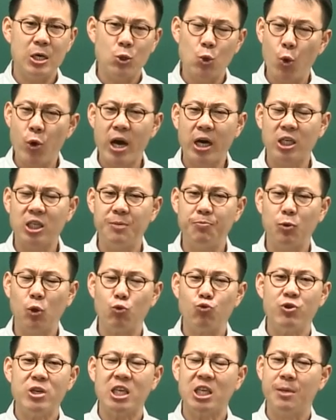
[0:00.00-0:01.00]
요약집도
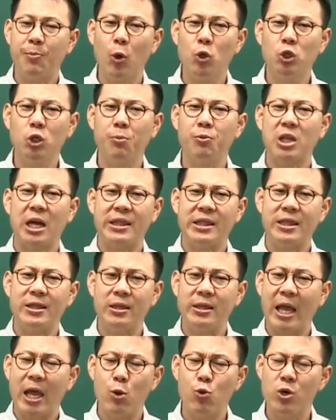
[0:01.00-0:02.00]
우리 기본서보단
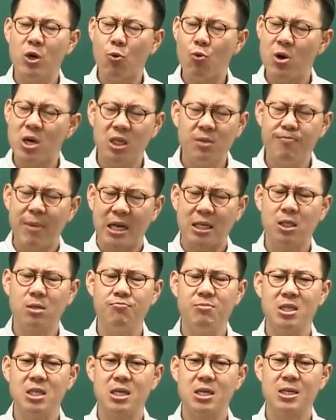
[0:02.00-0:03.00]
내용이 훨씬
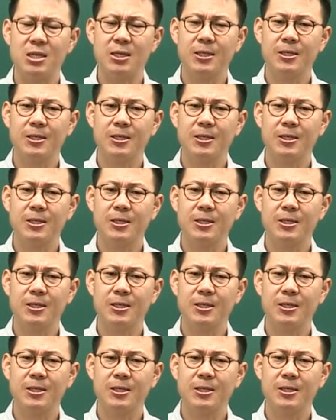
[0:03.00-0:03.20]
많습니다.